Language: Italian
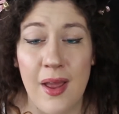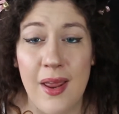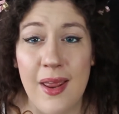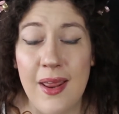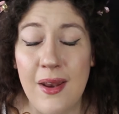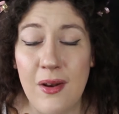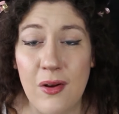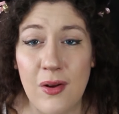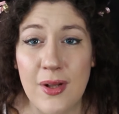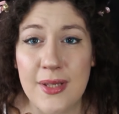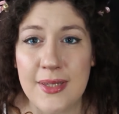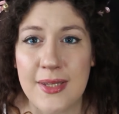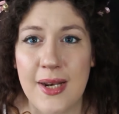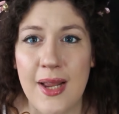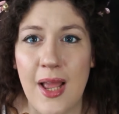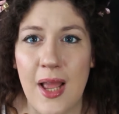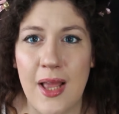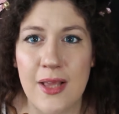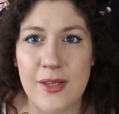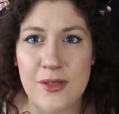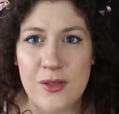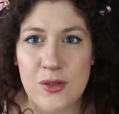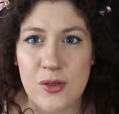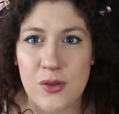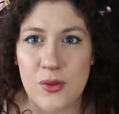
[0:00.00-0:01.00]
Inoltre
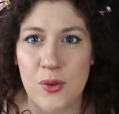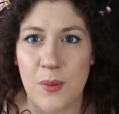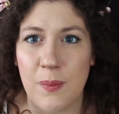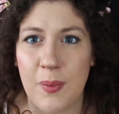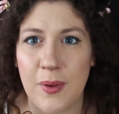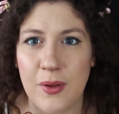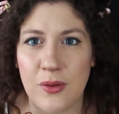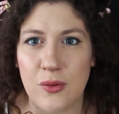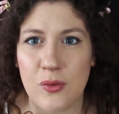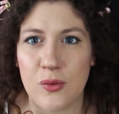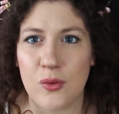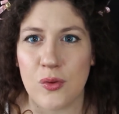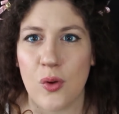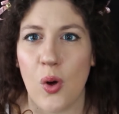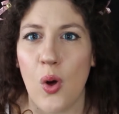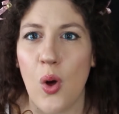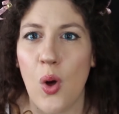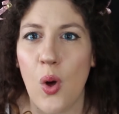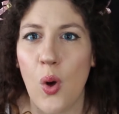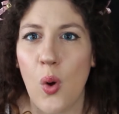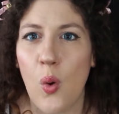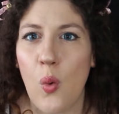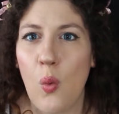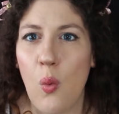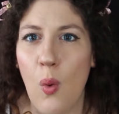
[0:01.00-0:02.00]

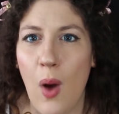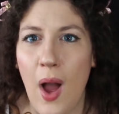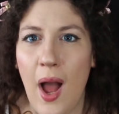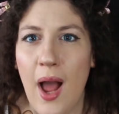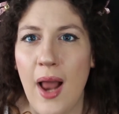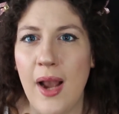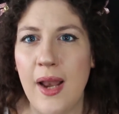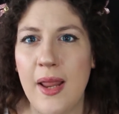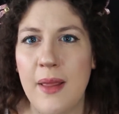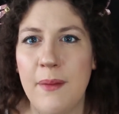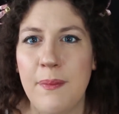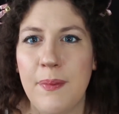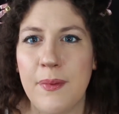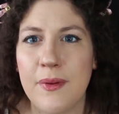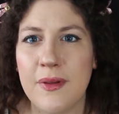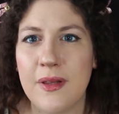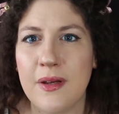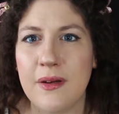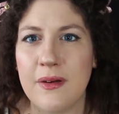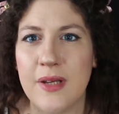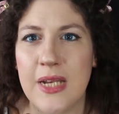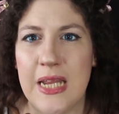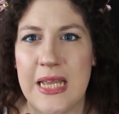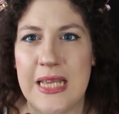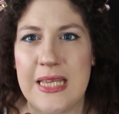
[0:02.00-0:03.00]
soprattutto quali
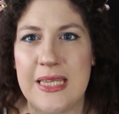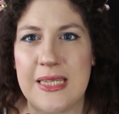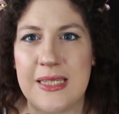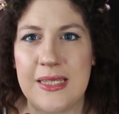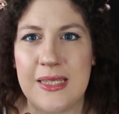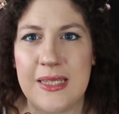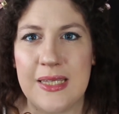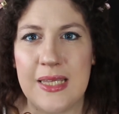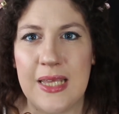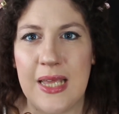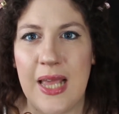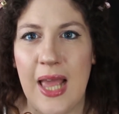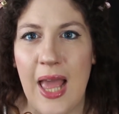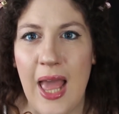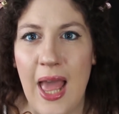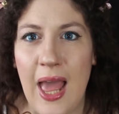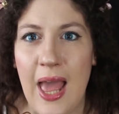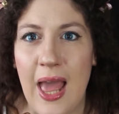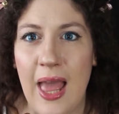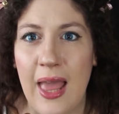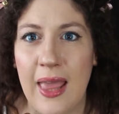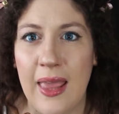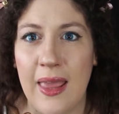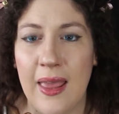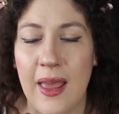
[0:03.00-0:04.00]
protagonisti
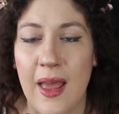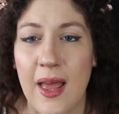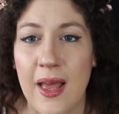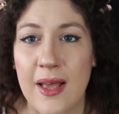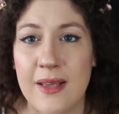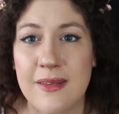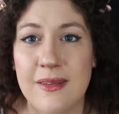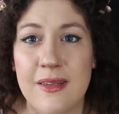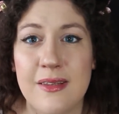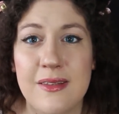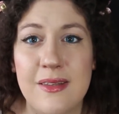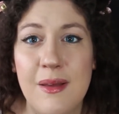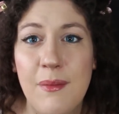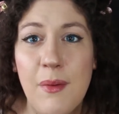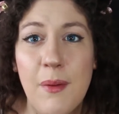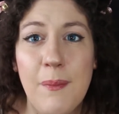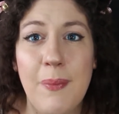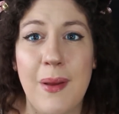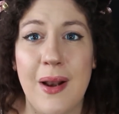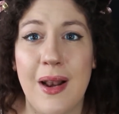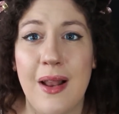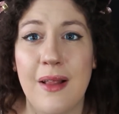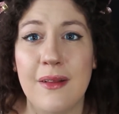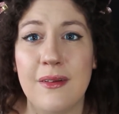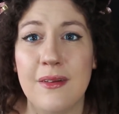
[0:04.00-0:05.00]
gay? Se stiamo
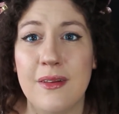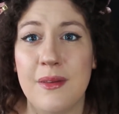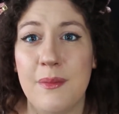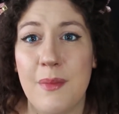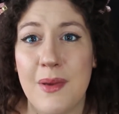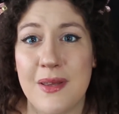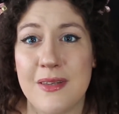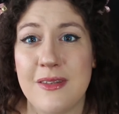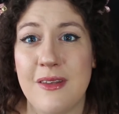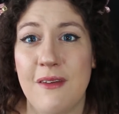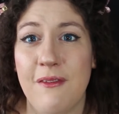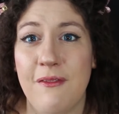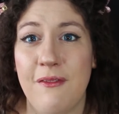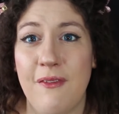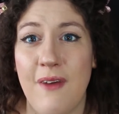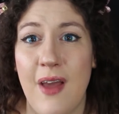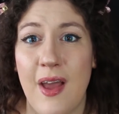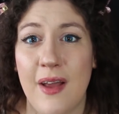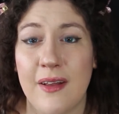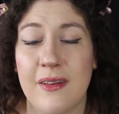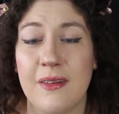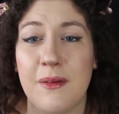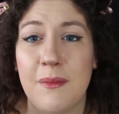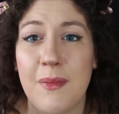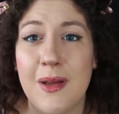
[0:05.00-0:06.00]
parlando di Mass
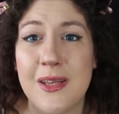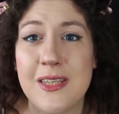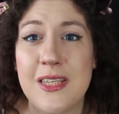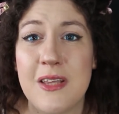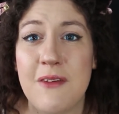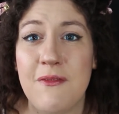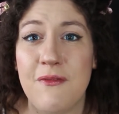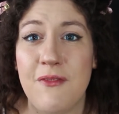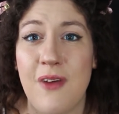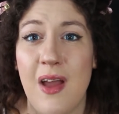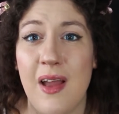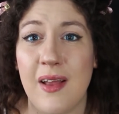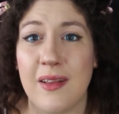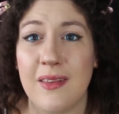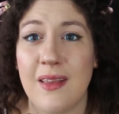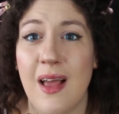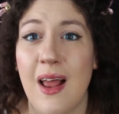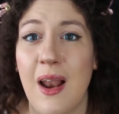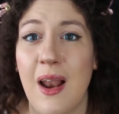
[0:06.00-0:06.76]
Effect, Mass Effect ha